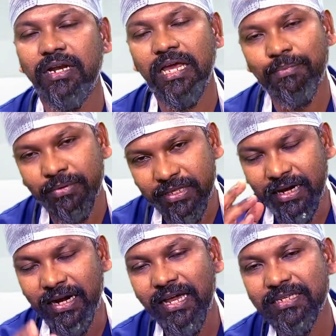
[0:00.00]
లేకపోతే
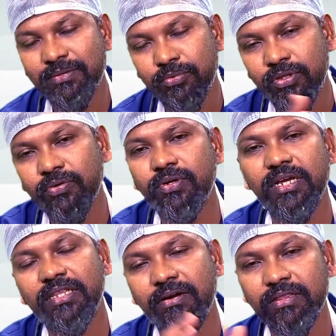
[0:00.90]
హెడేక్స్ ముందు
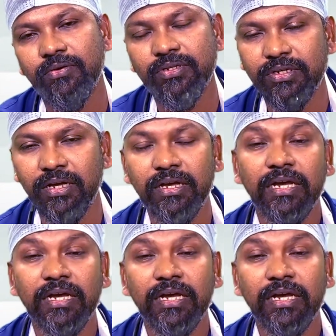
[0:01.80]
ఉన్నా తర్వాత వచ్చిన